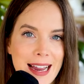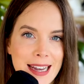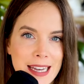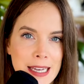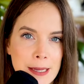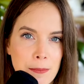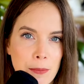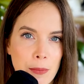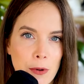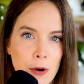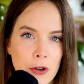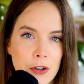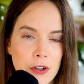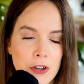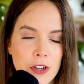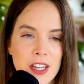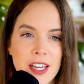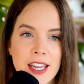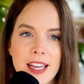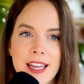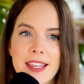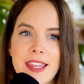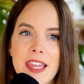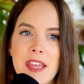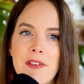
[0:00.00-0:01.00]
À l'époque,
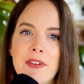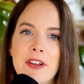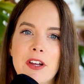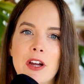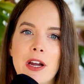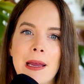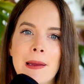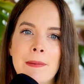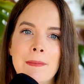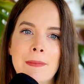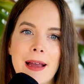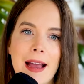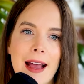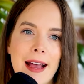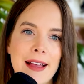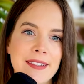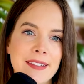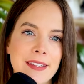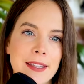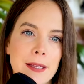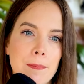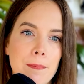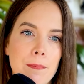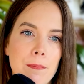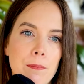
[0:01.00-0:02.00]
il y avait quand même
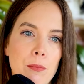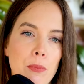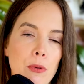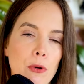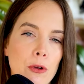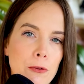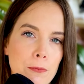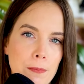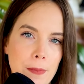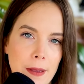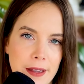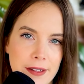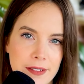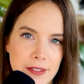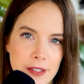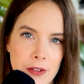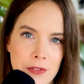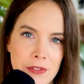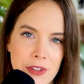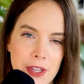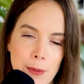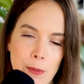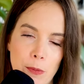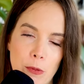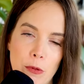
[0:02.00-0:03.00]
assez peu de
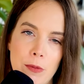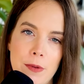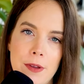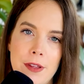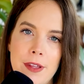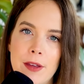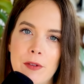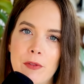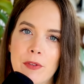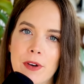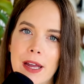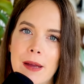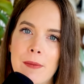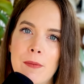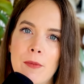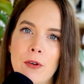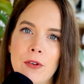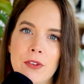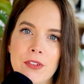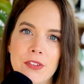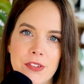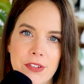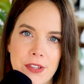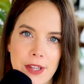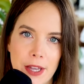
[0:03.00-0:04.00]
personnes qui publiaient
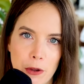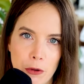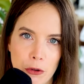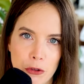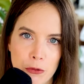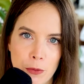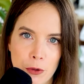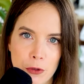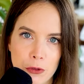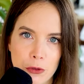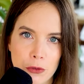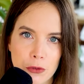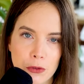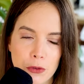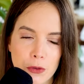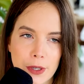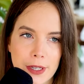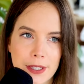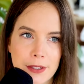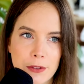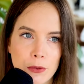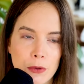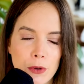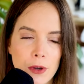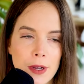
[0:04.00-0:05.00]
vraiment sérieusement sur ce
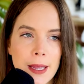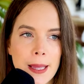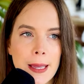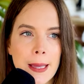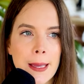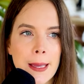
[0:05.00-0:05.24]
réseau.